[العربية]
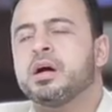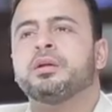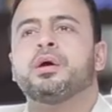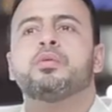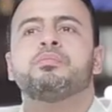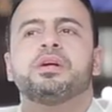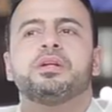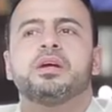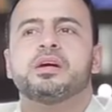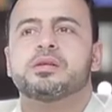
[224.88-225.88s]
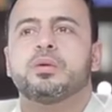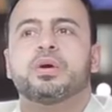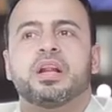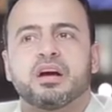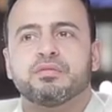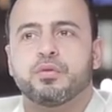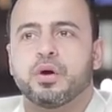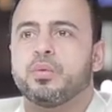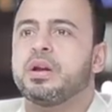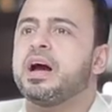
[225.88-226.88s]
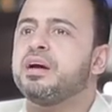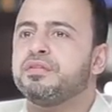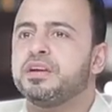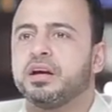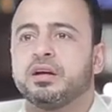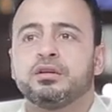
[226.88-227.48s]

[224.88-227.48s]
اللهم إني أسألك العفو والعافية